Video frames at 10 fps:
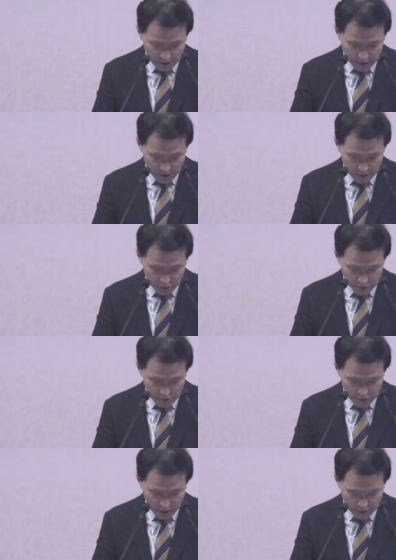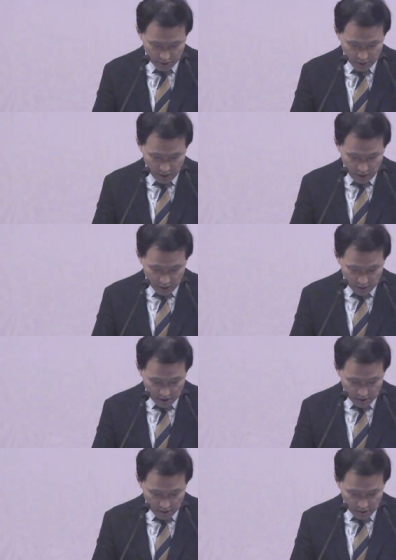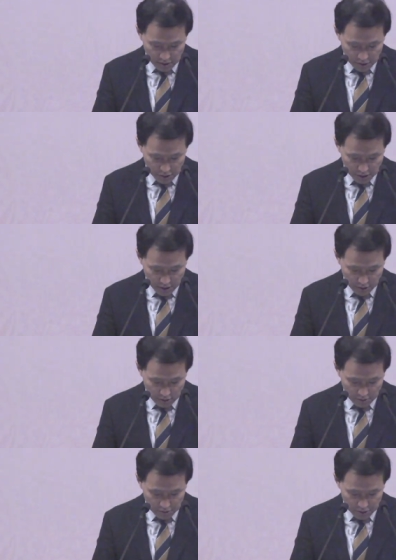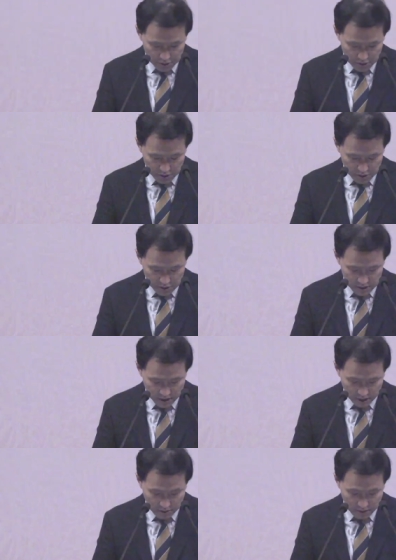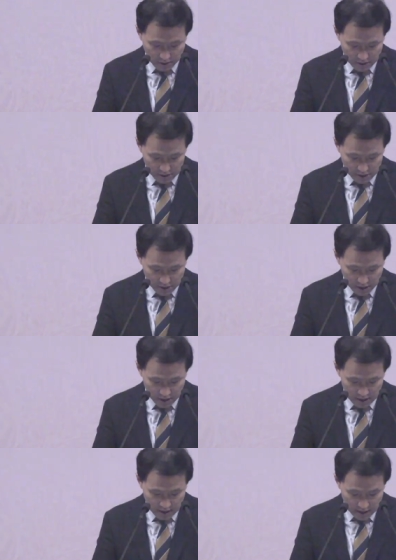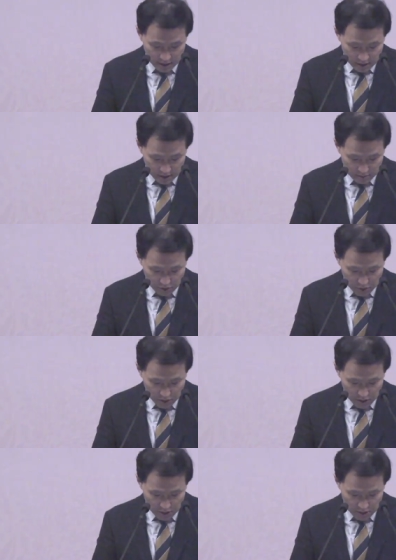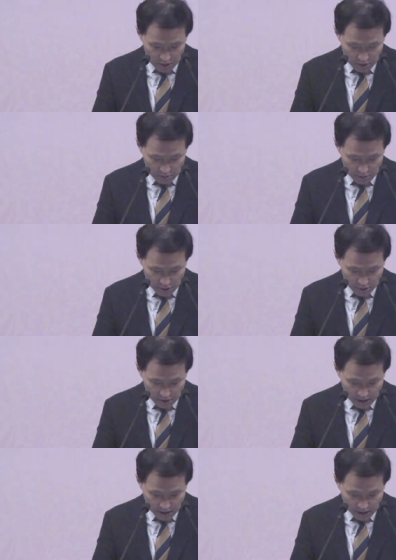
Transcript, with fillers: 전해 준 그대로 내력을 저술하려고 붓을 든 사람이 많은지라 그 모든 일을 그놈부터